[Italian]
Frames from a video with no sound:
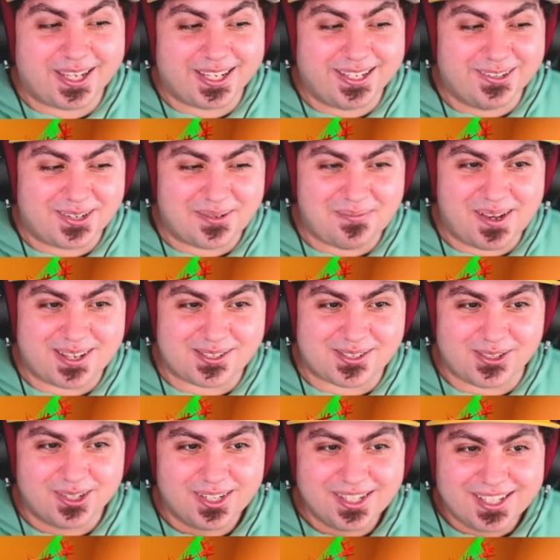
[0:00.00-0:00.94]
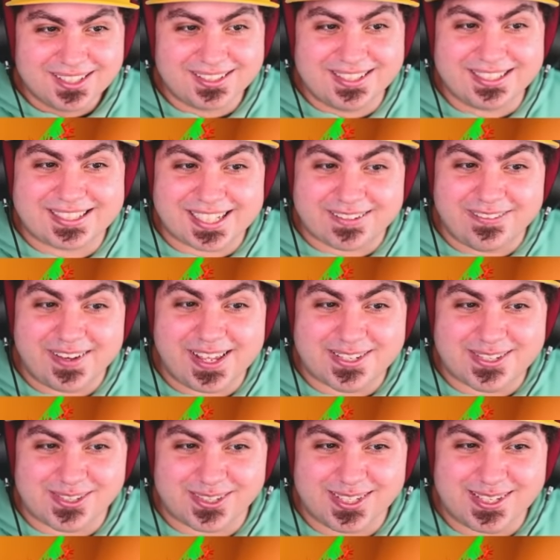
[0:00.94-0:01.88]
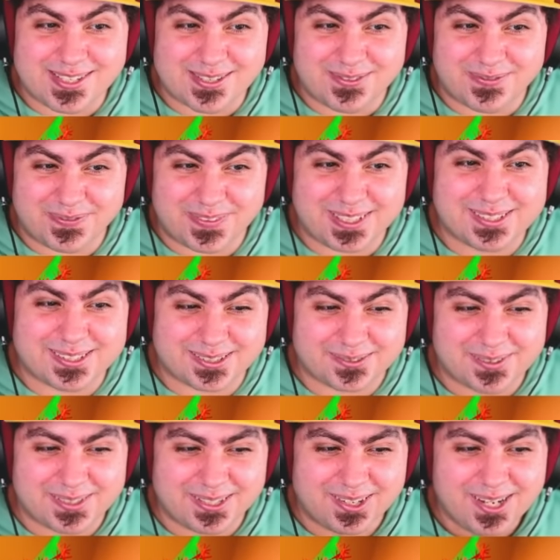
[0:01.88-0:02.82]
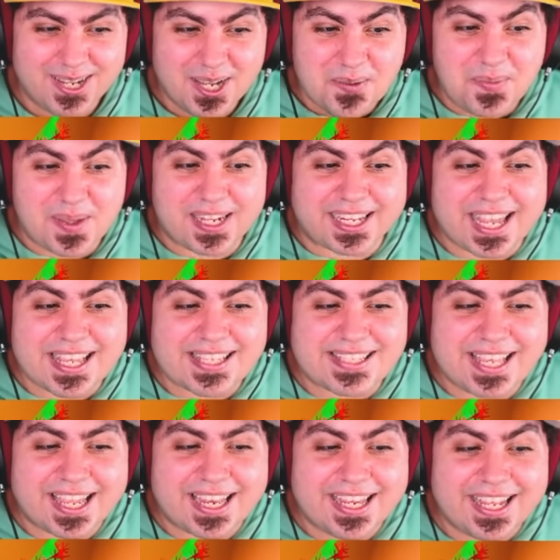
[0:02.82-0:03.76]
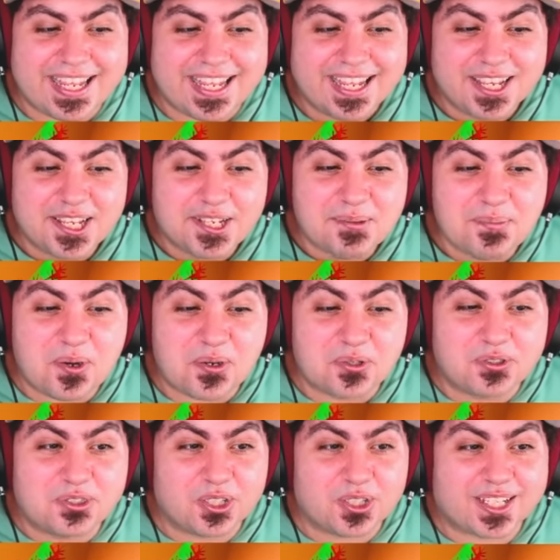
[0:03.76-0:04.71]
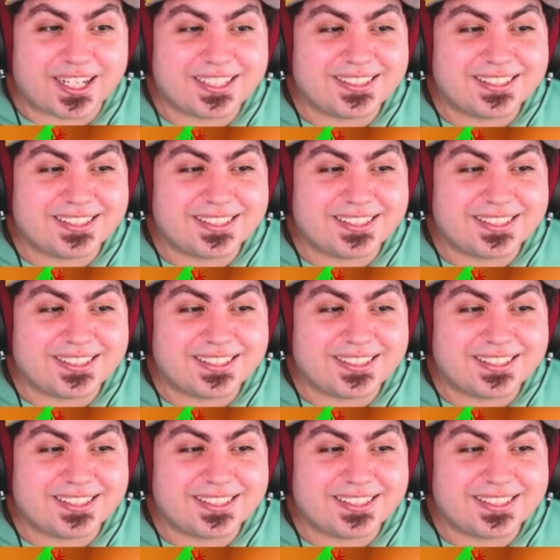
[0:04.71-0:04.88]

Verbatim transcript: pochino rimasto di traverso nel soffitto, però. Perché sei lì, brutto